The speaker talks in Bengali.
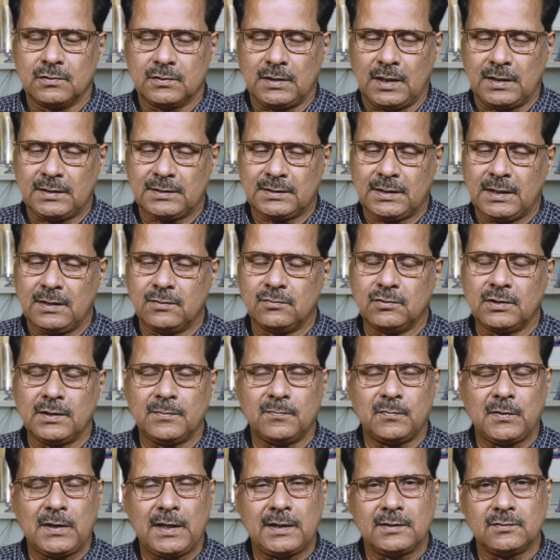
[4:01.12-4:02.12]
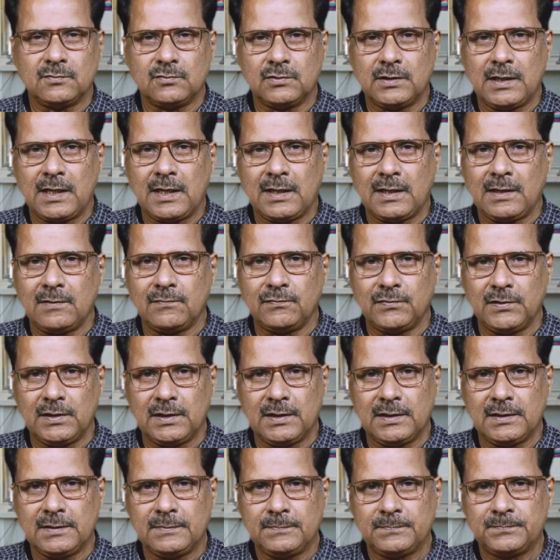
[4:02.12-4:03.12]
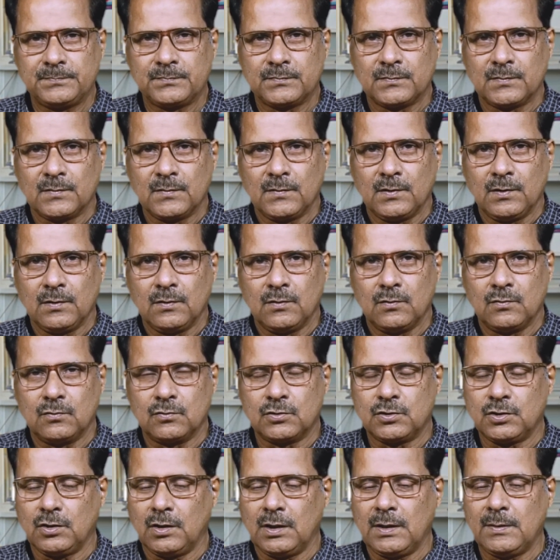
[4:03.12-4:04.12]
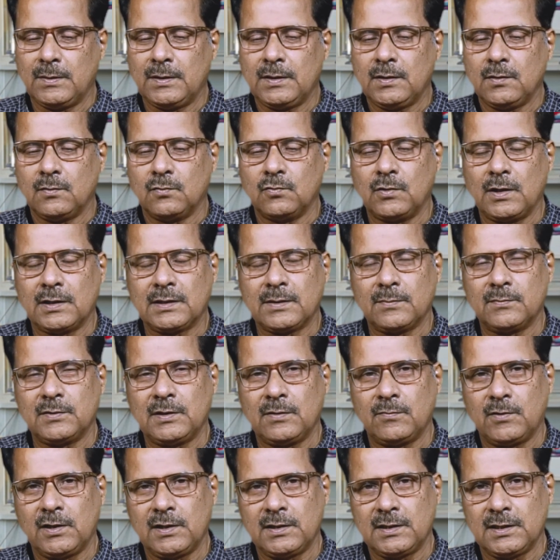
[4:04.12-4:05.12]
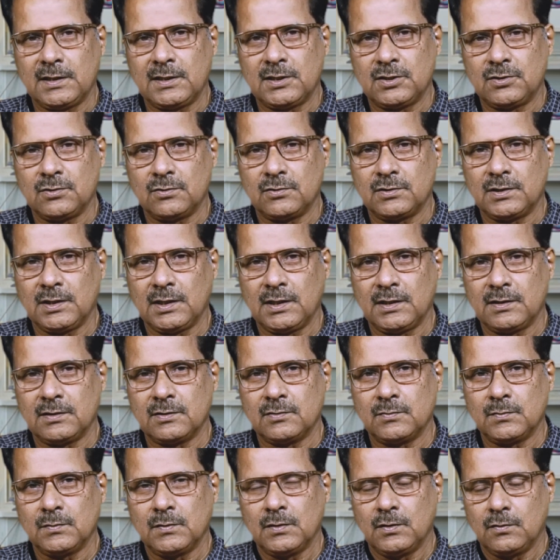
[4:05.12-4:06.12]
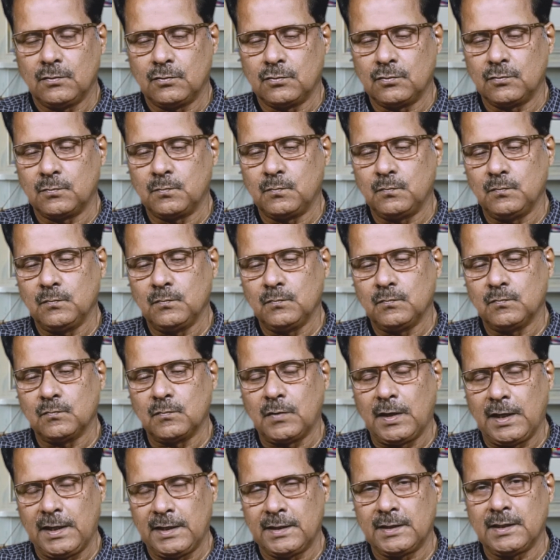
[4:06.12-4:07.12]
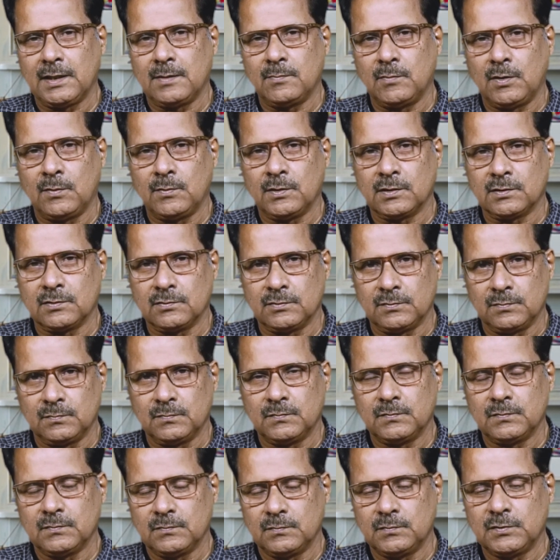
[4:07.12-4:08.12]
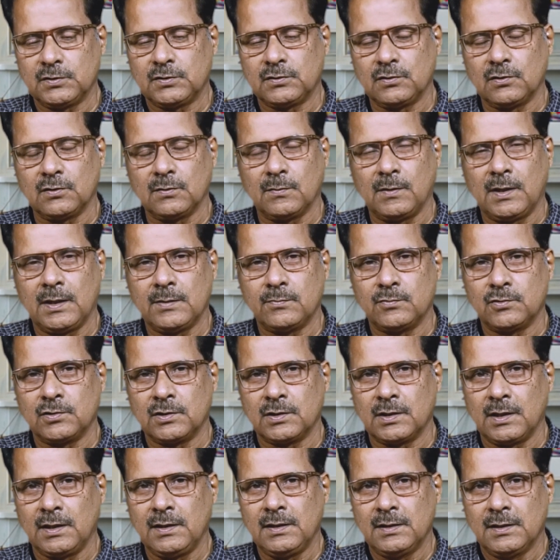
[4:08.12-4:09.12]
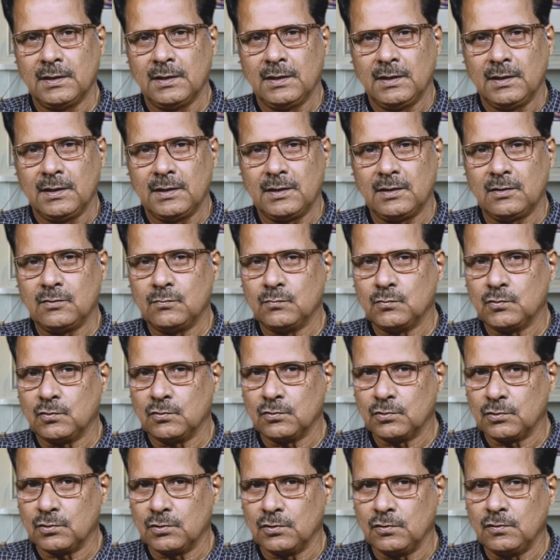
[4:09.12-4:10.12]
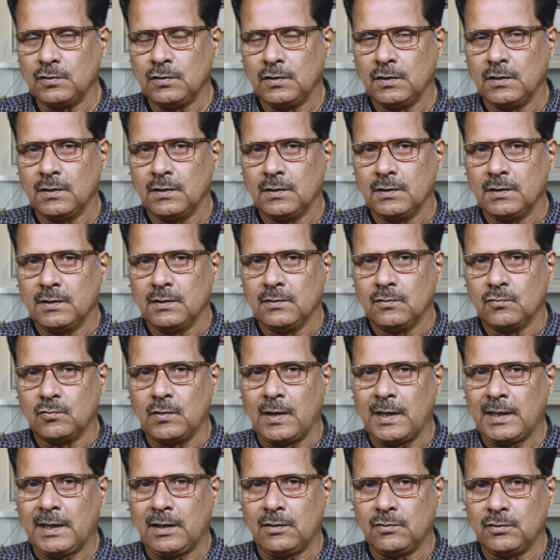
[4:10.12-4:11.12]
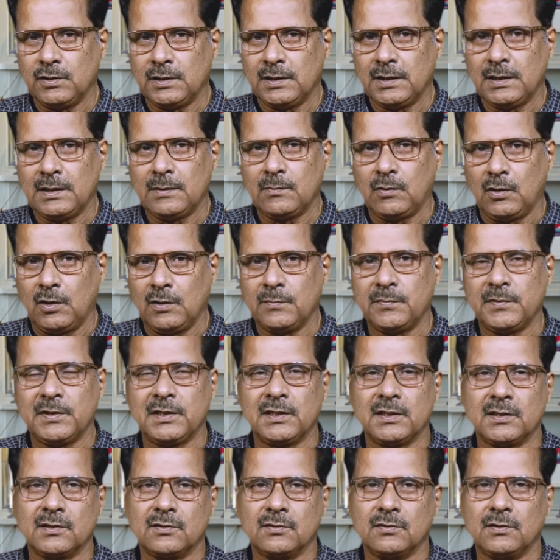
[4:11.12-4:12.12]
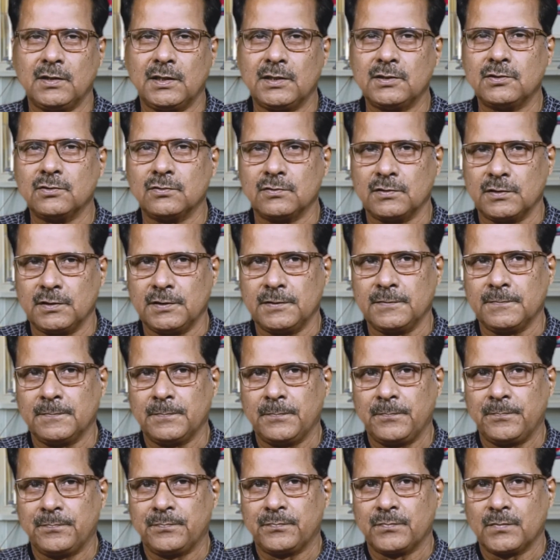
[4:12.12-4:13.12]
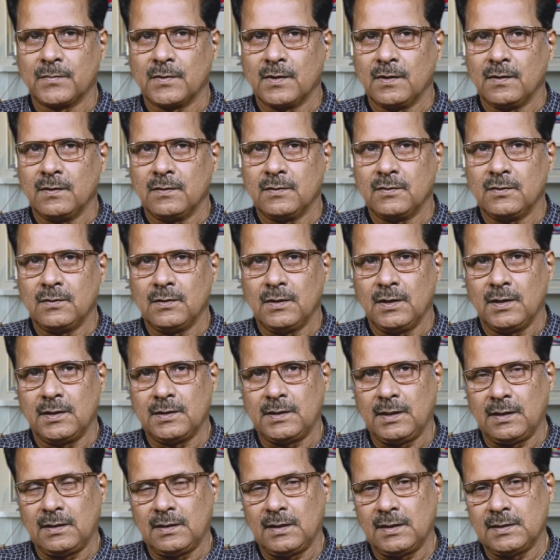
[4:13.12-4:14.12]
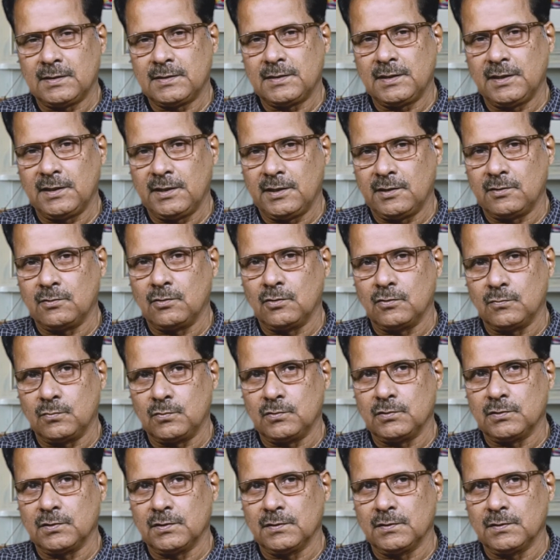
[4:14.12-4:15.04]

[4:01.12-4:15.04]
রাস্তায় ওকে প্ল্যান করে একা ফেলে ওর সঙ্গে ও একটা বিয়ে বাড়িতে গিয়েছিল সেখানে ওর ভাইয়েরা মামাতো পিস্তত ভাই বোনেরা এরকম করতো ও একা হয়ে গেলে ভয় পেয়ে যেত এই জন্যেই এটা ক্লাস টেনের গল্প